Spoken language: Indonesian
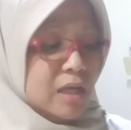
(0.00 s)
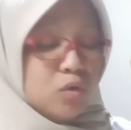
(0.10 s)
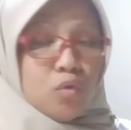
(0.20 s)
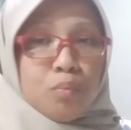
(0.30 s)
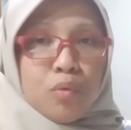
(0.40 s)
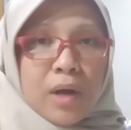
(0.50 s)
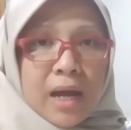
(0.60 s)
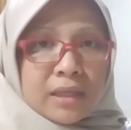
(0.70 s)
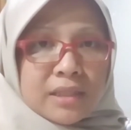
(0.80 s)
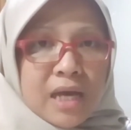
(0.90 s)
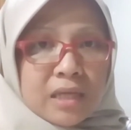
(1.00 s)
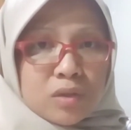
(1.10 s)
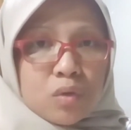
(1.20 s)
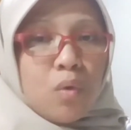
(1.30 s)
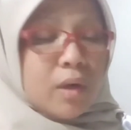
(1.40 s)
itu pulangnya
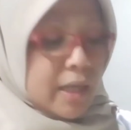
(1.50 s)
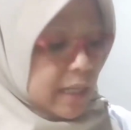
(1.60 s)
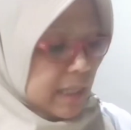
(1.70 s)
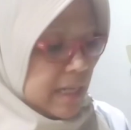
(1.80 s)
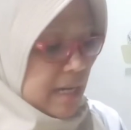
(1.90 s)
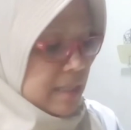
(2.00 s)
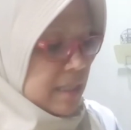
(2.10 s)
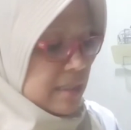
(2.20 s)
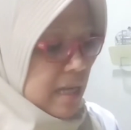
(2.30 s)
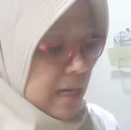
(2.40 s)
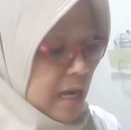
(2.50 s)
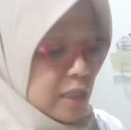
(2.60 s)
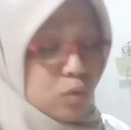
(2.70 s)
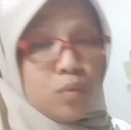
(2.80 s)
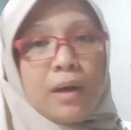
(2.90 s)
sore dan di sana
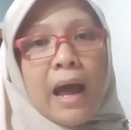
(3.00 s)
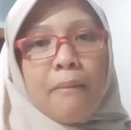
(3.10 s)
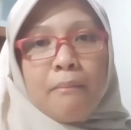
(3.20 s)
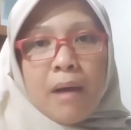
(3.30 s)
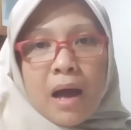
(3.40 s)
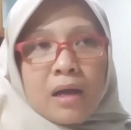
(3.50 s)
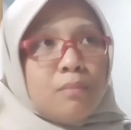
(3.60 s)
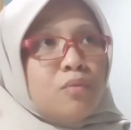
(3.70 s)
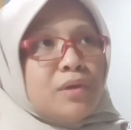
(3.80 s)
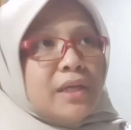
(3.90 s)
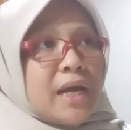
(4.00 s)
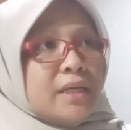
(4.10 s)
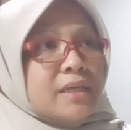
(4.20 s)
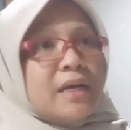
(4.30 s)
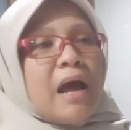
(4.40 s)
itu lama kemudian
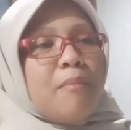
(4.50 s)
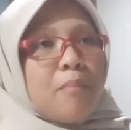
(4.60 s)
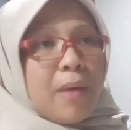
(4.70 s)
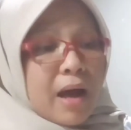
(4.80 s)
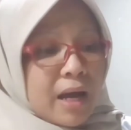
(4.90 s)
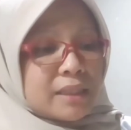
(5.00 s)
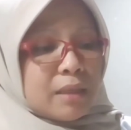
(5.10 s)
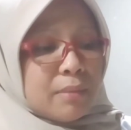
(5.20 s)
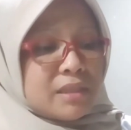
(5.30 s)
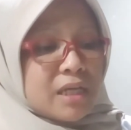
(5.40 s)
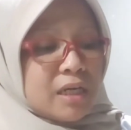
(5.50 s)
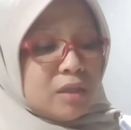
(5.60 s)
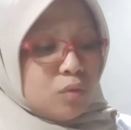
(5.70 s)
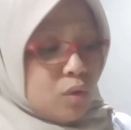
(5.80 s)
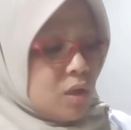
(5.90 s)
kenapa kata majikan
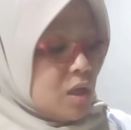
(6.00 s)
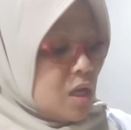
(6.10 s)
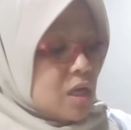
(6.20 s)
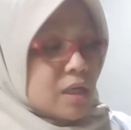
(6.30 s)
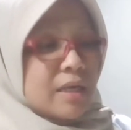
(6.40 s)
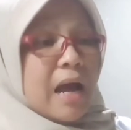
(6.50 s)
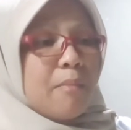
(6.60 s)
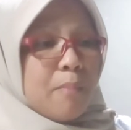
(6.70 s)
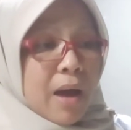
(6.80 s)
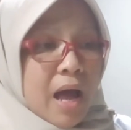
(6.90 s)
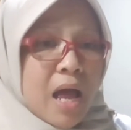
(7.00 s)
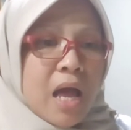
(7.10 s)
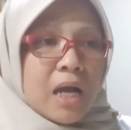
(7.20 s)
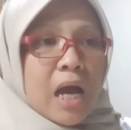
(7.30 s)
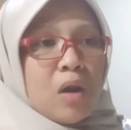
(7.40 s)
itu kenapa
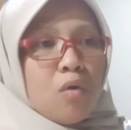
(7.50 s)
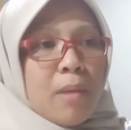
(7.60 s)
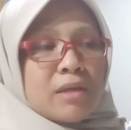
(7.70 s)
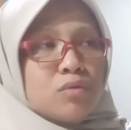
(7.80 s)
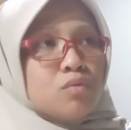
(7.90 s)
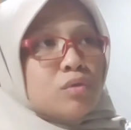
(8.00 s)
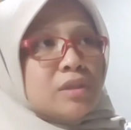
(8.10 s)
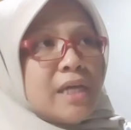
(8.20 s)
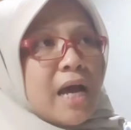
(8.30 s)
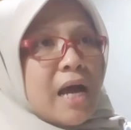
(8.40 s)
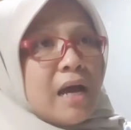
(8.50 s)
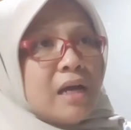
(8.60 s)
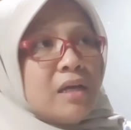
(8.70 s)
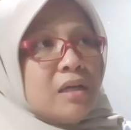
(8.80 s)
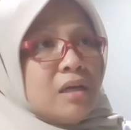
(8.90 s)
kalau masuknya
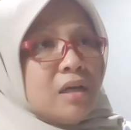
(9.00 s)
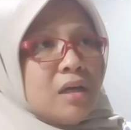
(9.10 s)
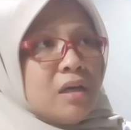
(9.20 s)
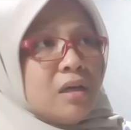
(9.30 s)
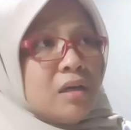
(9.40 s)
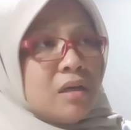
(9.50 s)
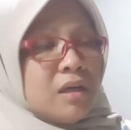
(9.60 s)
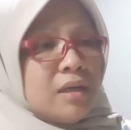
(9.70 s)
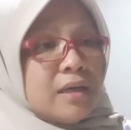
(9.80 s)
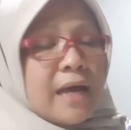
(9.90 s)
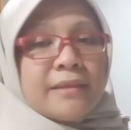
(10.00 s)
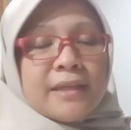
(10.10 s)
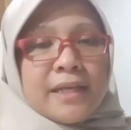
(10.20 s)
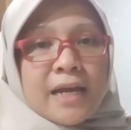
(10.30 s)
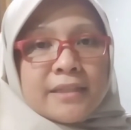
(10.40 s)
eh,
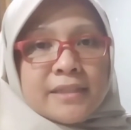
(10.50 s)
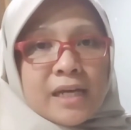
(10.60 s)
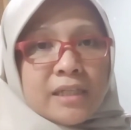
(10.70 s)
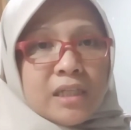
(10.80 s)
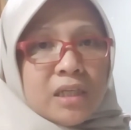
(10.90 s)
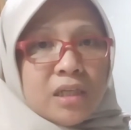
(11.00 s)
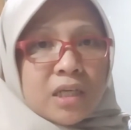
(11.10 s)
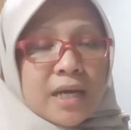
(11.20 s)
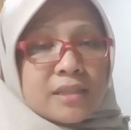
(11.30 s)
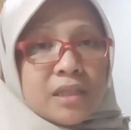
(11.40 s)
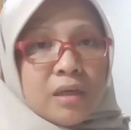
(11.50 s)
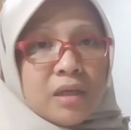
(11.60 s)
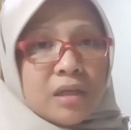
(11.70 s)
antriannya dikasih